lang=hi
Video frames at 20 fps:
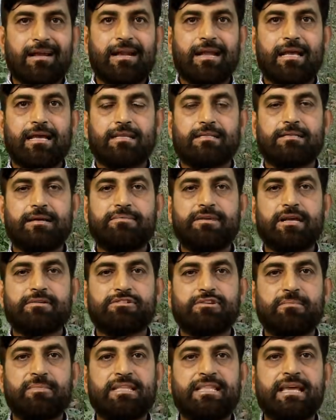लेना है जब आप
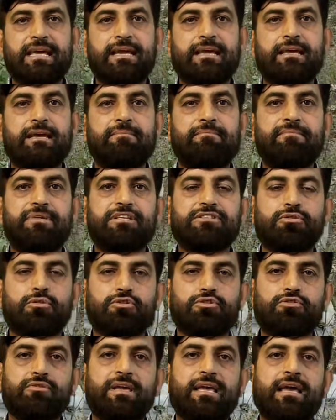समझते हैं कि मिक्स हो
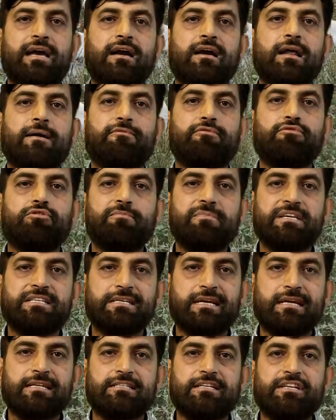चुके हैं अगर आप खुद मिक्स
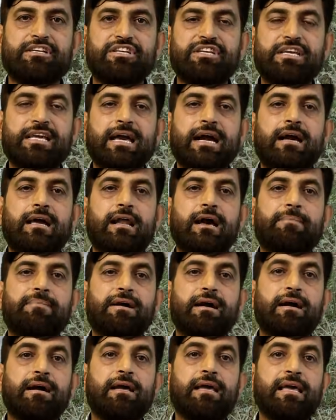कर सकते ठीक है अगर
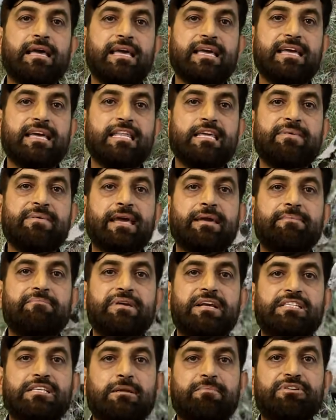आपका एरिया में कहीं
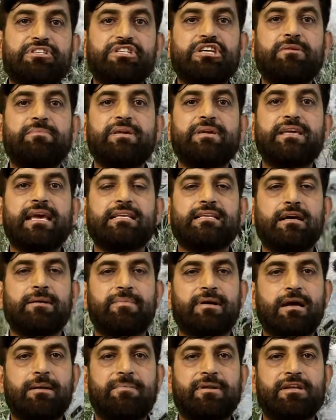मिक्सर मशीन भी है
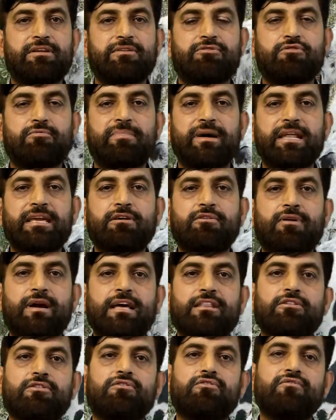जहां पर आपने इनको बरी
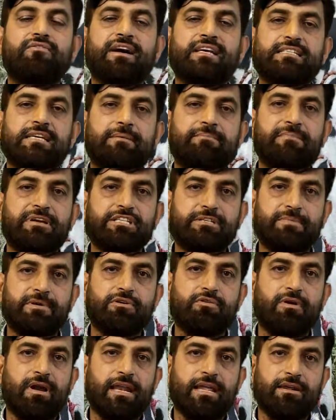करवाया तो इनको वहां से आप मिक्स भी
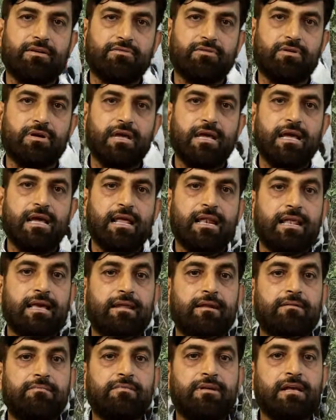करवा लें इनको
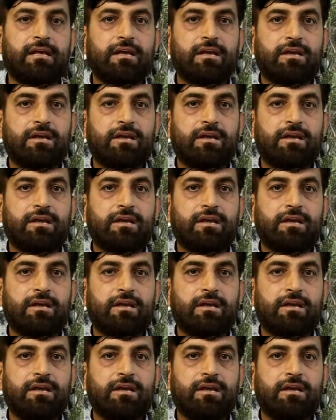लेकिन